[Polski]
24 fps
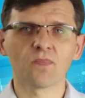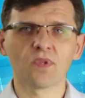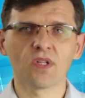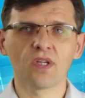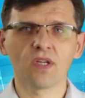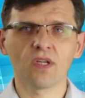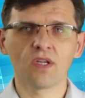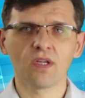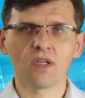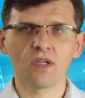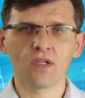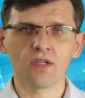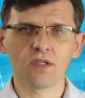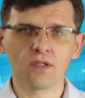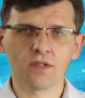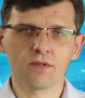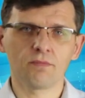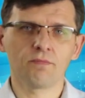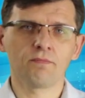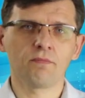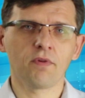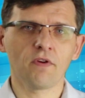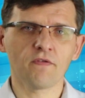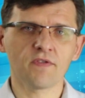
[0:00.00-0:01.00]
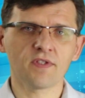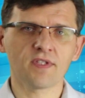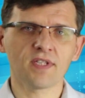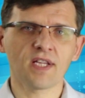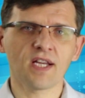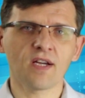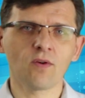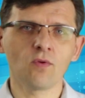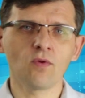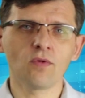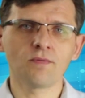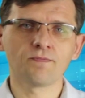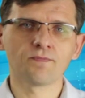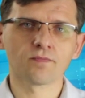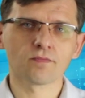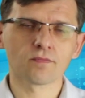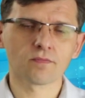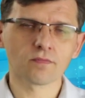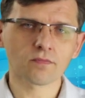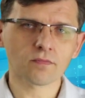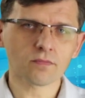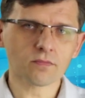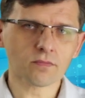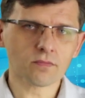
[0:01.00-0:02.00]
yy, powstał
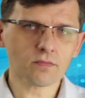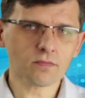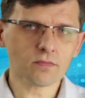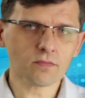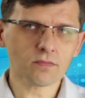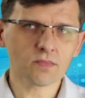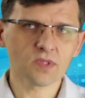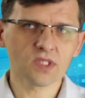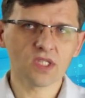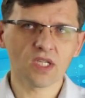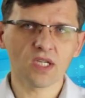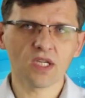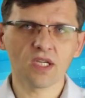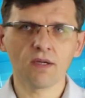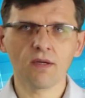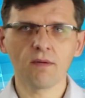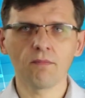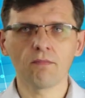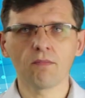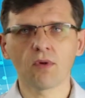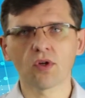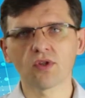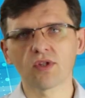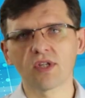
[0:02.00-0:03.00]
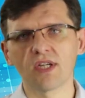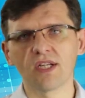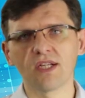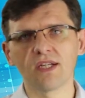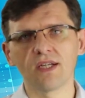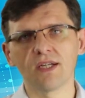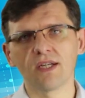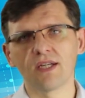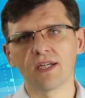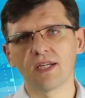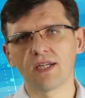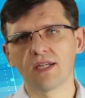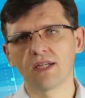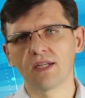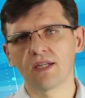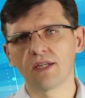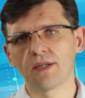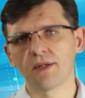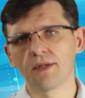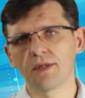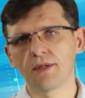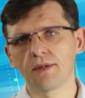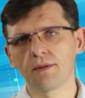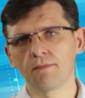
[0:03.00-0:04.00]
yy, model
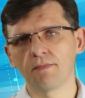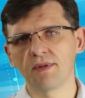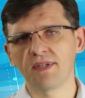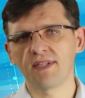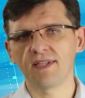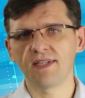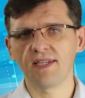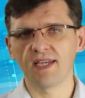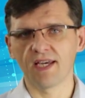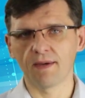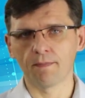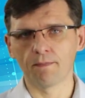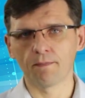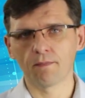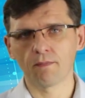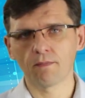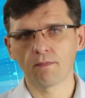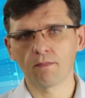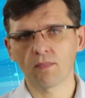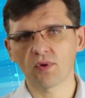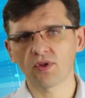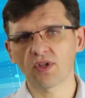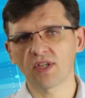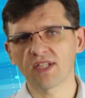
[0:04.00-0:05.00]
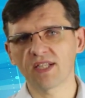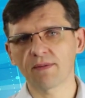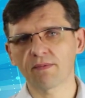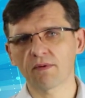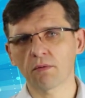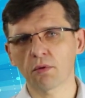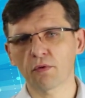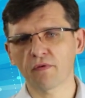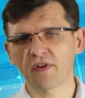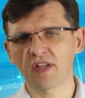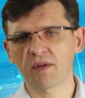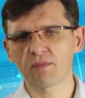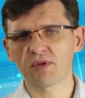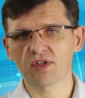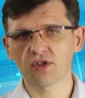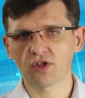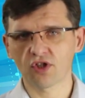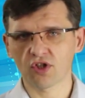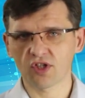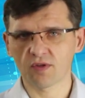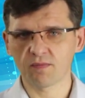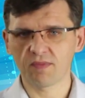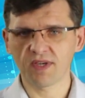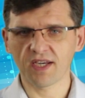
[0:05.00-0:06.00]
y, PCM, model zaproponowany przez
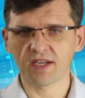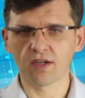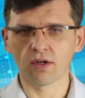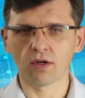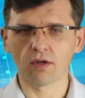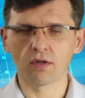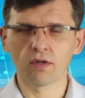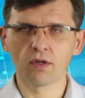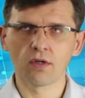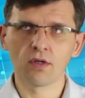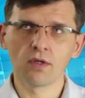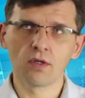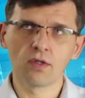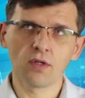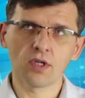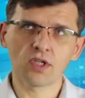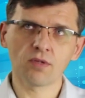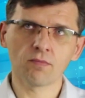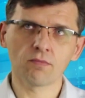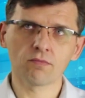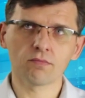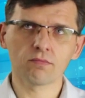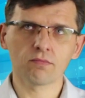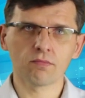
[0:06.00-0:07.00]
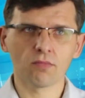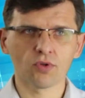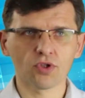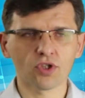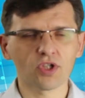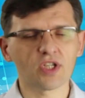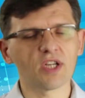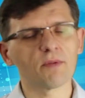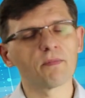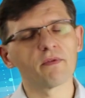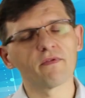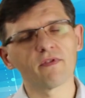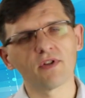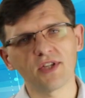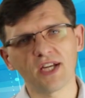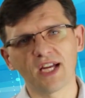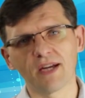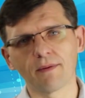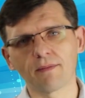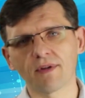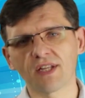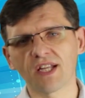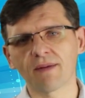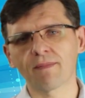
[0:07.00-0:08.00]
Crosbiego. Znaczy, może źle
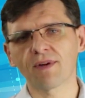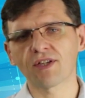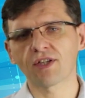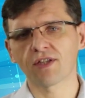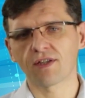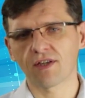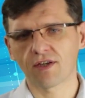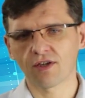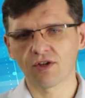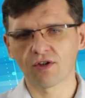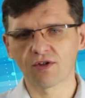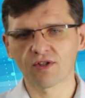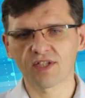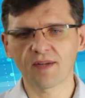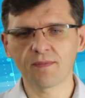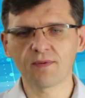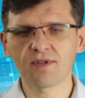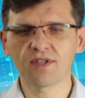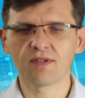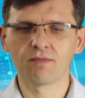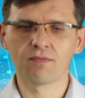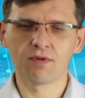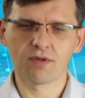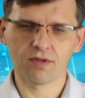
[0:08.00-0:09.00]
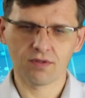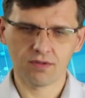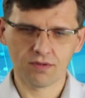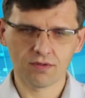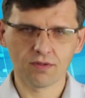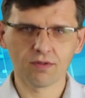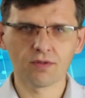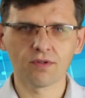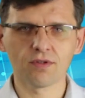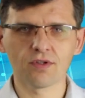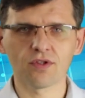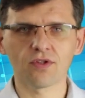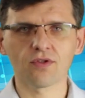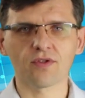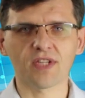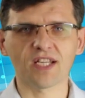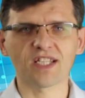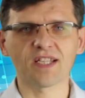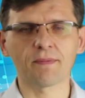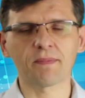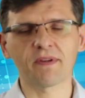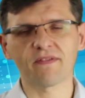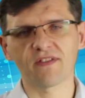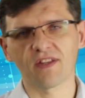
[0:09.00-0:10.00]
powiedziałem, nie na bazie tej koncepcji, bo
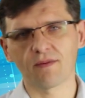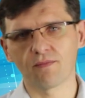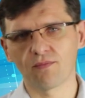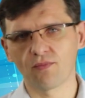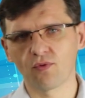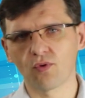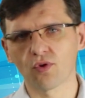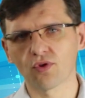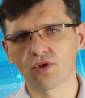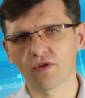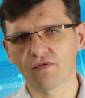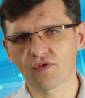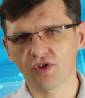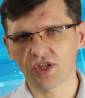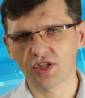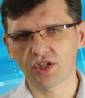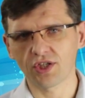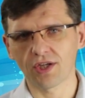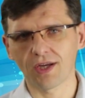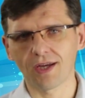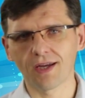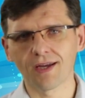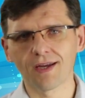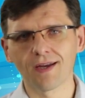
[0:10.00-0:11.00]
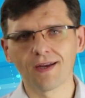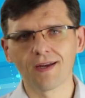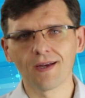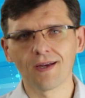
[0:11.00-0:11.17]
tak naprawdę było to wcześniej,